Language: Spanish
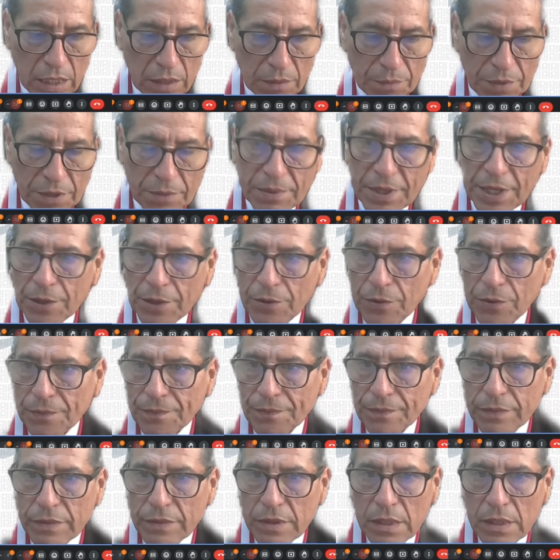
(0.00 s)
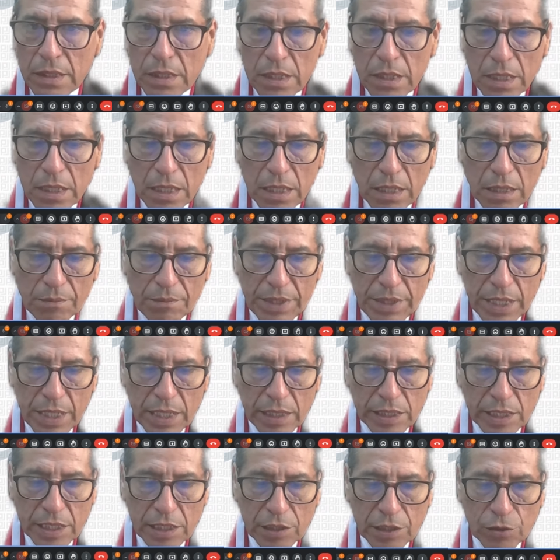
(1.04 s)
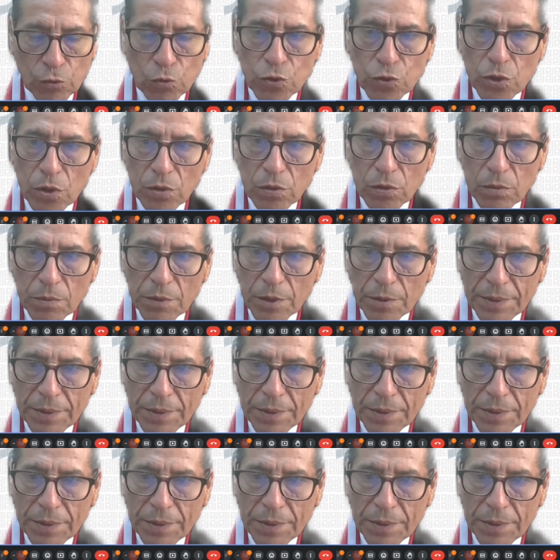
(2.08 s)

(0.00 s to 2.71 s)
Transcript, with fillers: primero, Mediante resolución número